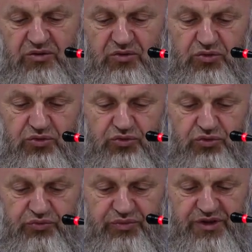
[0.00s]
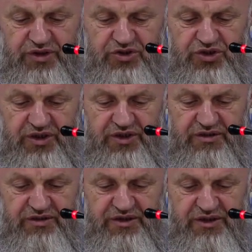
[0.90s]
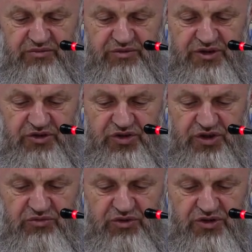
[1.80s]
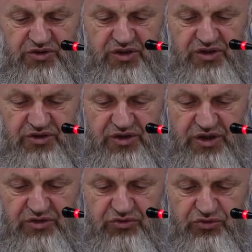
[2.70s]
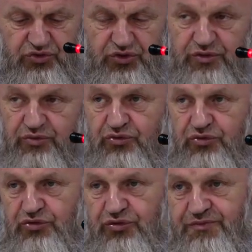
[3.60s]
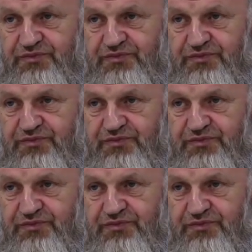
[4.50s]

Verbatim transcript: Okuduğu birinci ayeti kerimede Cenab-ı Hak Celle Celaluhu şöyle buyuruyor.